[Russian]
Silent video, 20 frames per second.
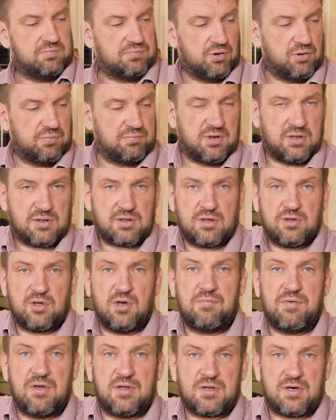полметра
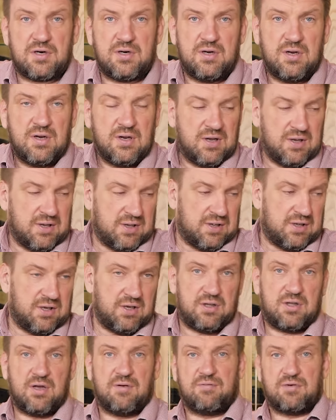до метра.
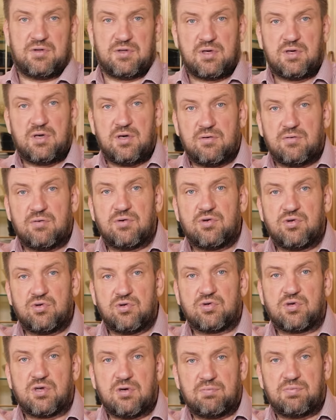И там вот такие вот
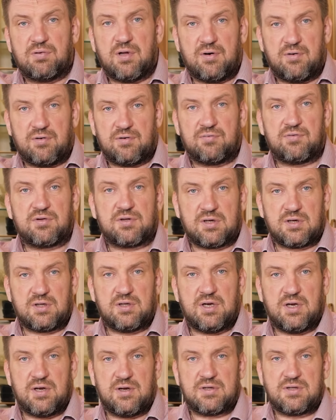чушки плавают. Вот
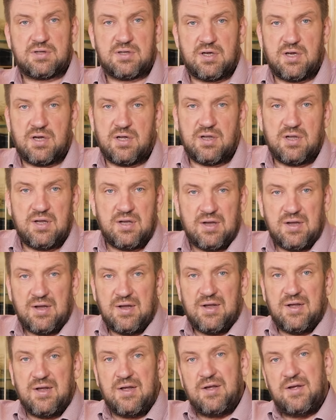тогда я стоял
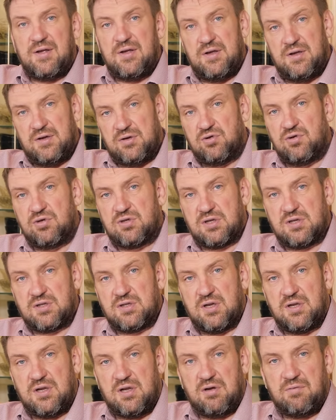и чуть
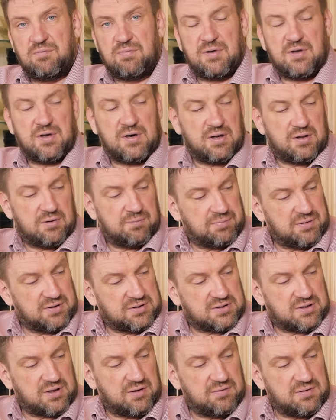сознание не потерял.
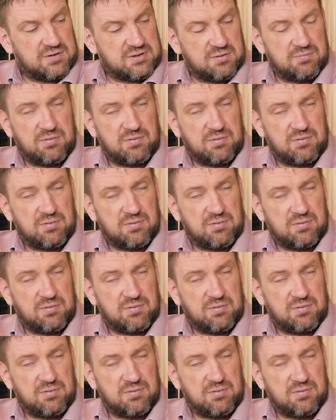Представить